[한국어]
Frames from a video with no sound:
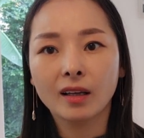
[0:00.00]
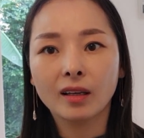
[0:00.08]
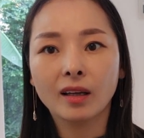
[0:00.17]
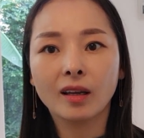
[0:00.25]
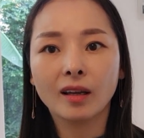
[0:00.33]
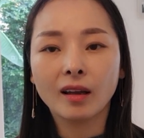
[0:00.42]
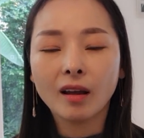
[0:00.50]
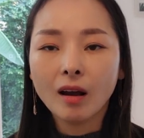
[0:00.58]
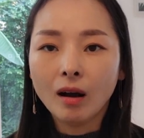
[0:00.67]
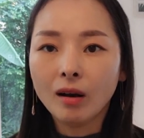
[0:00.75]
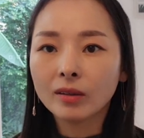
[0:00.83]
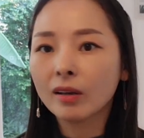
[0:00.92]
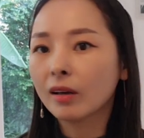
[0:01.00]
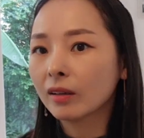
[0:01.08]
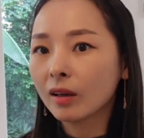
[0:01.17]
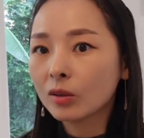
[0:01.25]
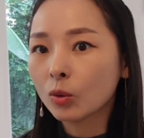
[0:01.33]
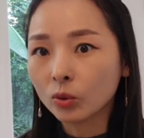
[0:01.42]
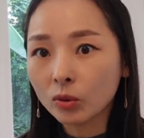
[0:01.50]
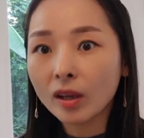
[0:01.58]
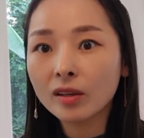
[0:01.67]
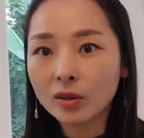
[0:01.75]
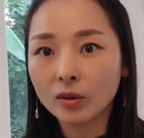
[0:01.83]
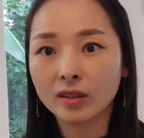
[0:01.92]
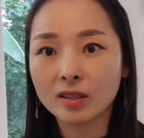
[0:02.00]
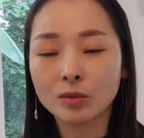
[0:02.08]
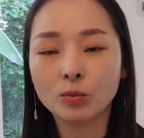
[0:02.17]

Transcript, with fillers: 예. 아, 내가 얘를 어떻게 키워야 되지?